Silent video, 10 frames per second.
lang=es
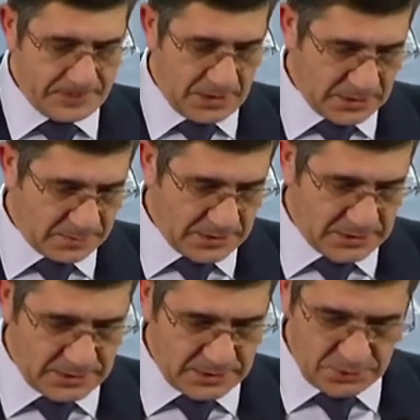tres
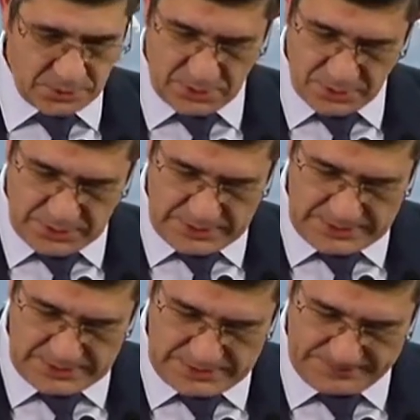meses y yo creo
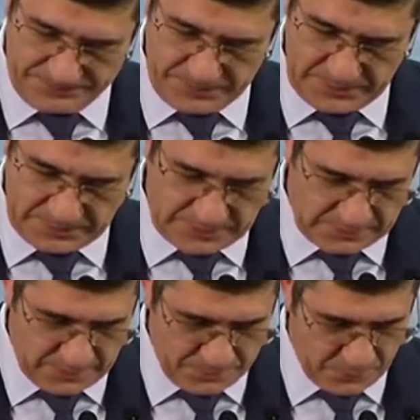que este
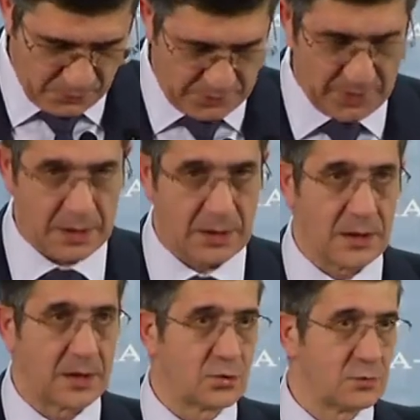tiempo lo que
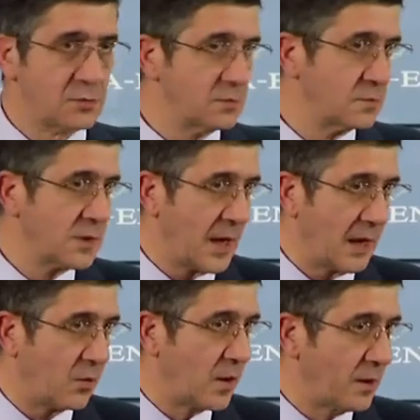requiere es un gran
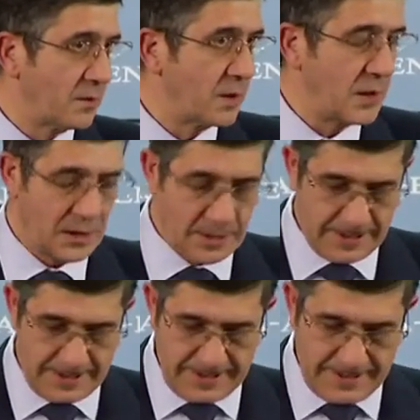acuerdo de,
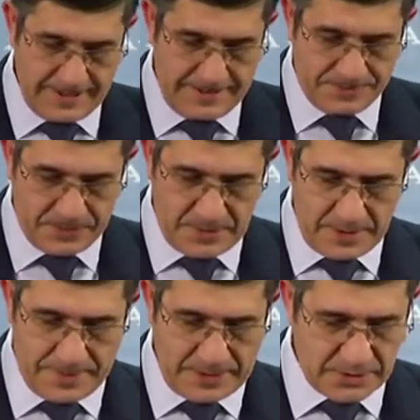
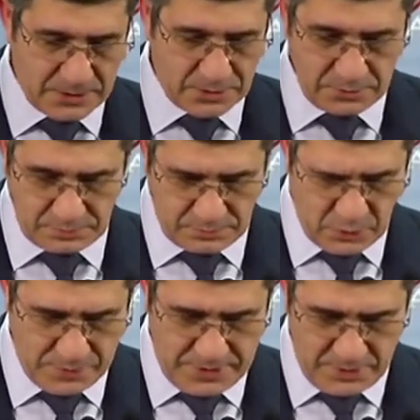de país y un
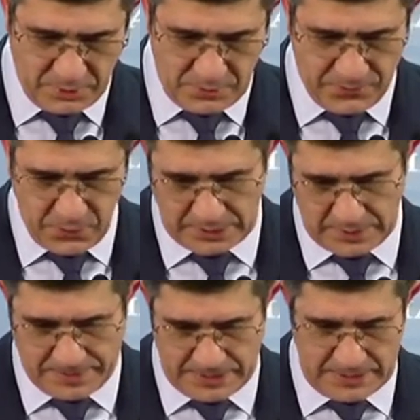gobierno
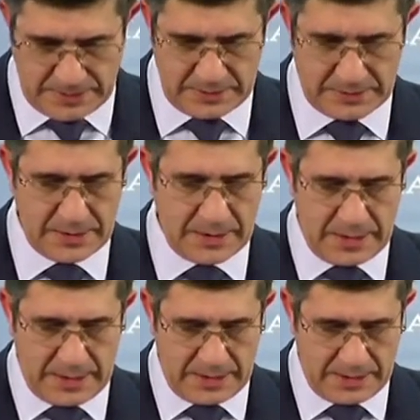fuerte para
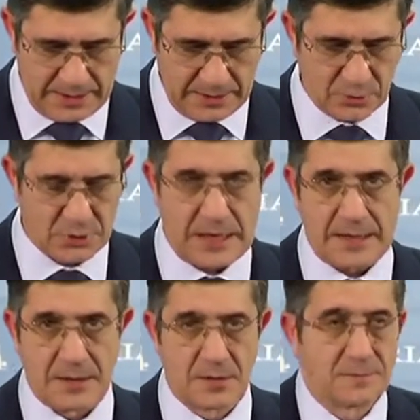liderar
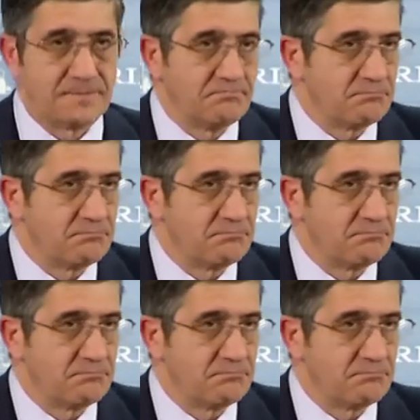Euskadi. ¿no?